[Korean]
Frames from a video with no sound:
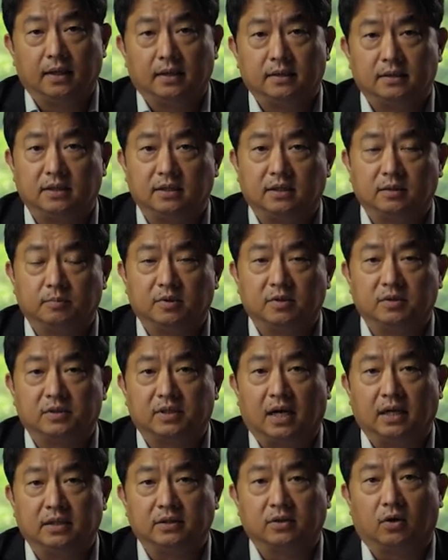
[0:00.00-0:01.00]
지금은
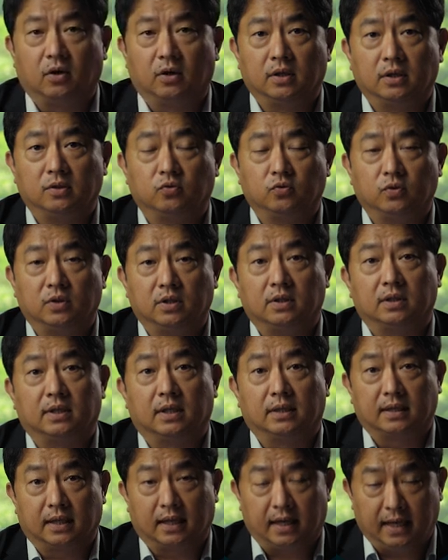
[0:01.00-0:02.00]
사회적 거리두기를
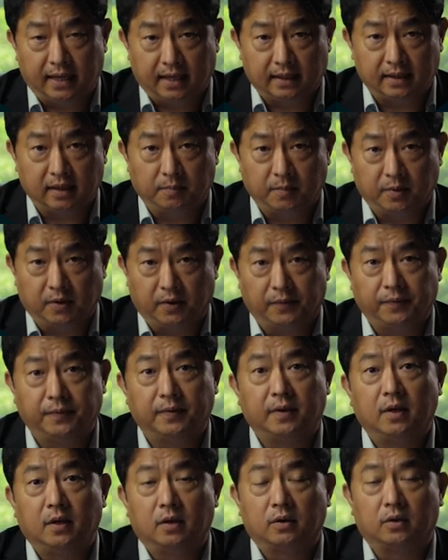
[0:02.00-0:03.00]
갖다가 해야 되면
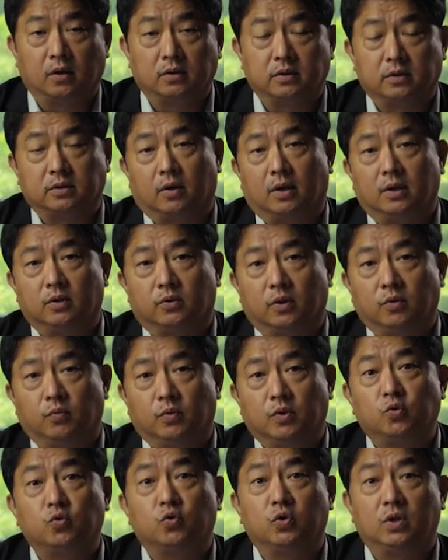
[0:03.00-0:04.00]
경제적 활동이
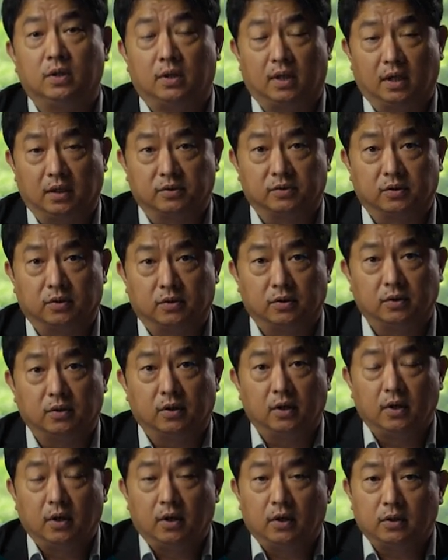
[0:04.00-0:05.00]
위축이 돼서
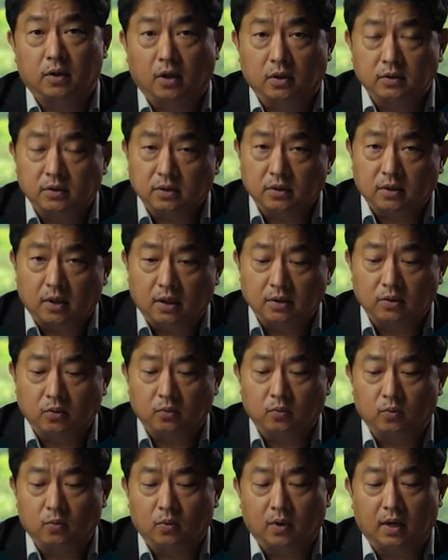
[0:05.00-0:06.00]
경제적
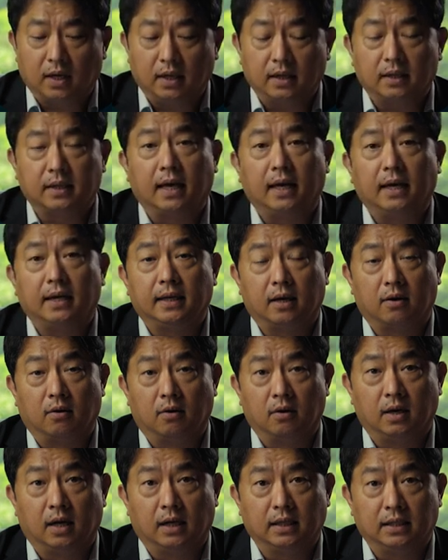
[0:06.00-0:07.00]
활동과 개인의
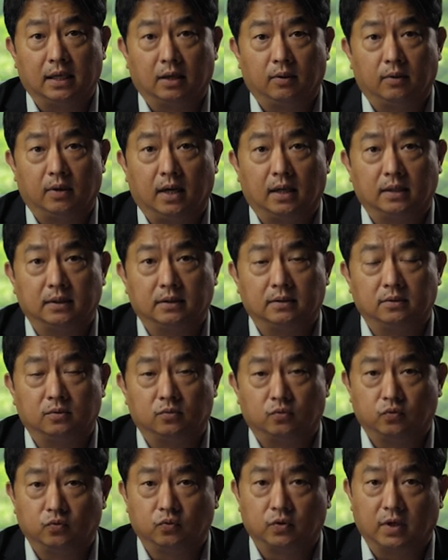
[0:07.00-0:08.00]
건강이라고 하는
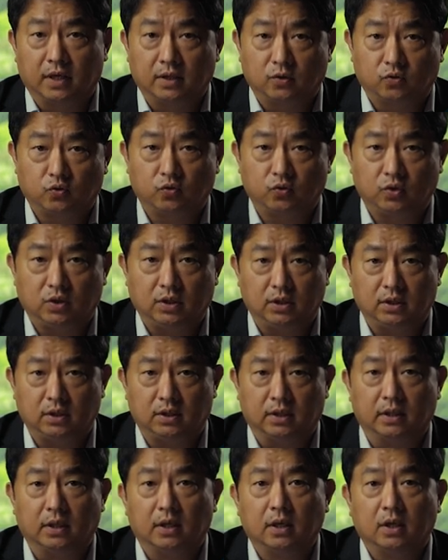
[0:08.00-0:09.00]
두 개의
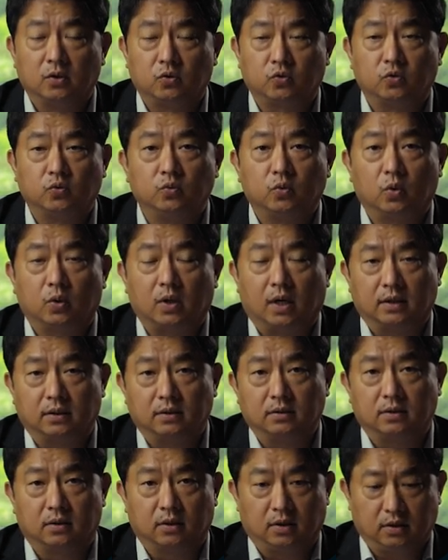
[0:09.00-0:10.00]
축이 충돌하는
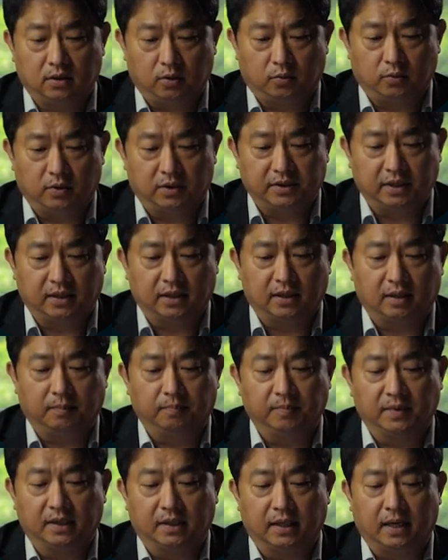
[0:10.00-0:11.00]
그런 경우가
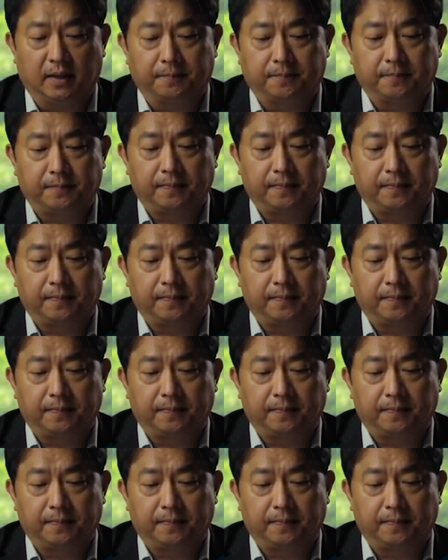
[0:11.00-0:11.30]
생겨납니다.